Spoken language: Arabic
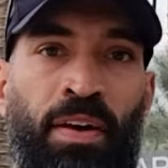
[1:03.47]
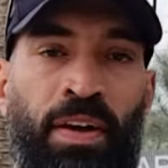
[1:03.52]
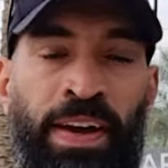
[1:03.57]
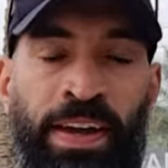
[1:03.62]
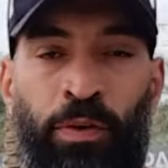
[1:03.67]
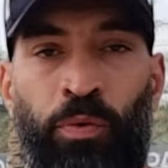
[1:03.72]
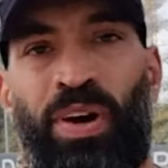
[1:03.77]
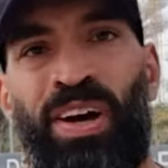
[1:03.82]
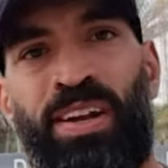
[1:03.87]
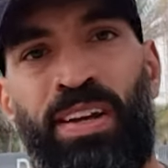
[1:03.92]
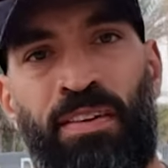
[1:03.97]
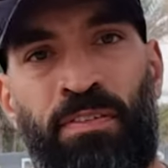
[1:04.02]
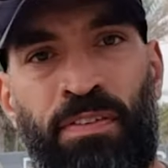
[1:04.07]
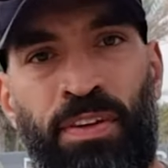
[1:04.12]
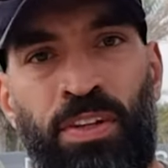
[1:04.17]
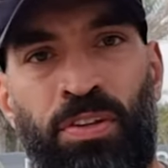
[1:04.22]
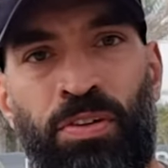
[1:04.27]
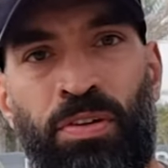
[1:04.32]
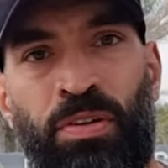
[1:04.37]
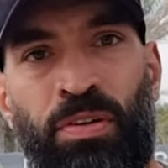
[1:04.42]
عنوان
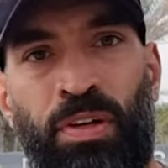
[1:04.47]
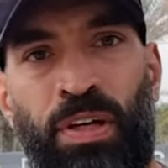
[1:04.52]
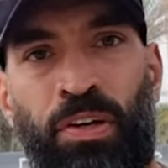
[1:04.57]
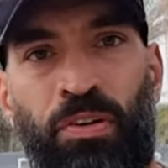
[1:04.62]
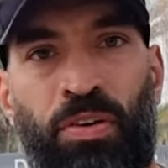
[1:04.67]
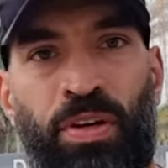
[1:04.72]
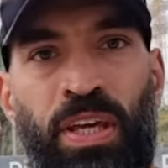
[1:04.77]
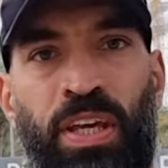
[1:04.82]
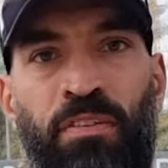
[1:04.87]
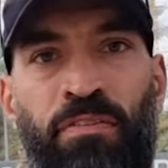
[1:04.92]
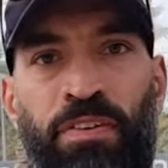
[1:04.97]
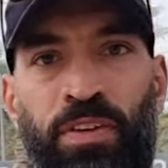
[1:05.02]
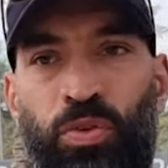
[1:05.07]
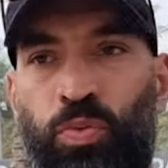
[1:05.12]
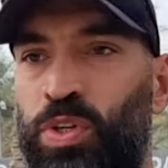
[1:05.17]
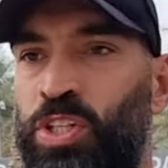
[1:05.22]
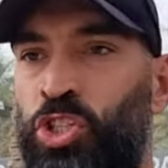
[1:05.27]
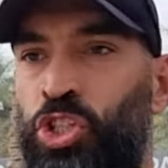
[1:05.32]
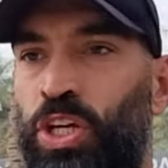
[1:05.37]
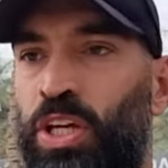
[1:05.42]
الفيديو انه كيف
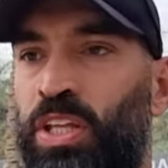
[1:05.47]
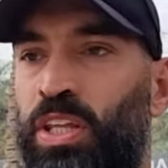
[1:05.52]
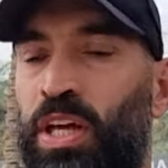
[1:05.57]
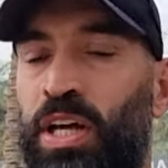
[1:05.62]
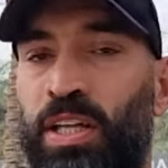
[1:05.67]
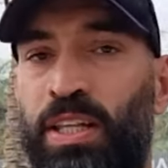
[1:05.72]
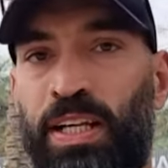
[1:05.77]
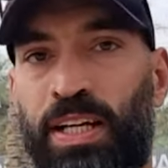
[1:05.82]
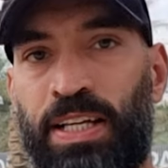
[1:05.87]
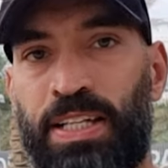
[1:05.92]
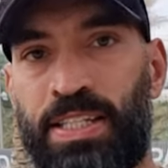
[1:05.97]
توجه طاقتك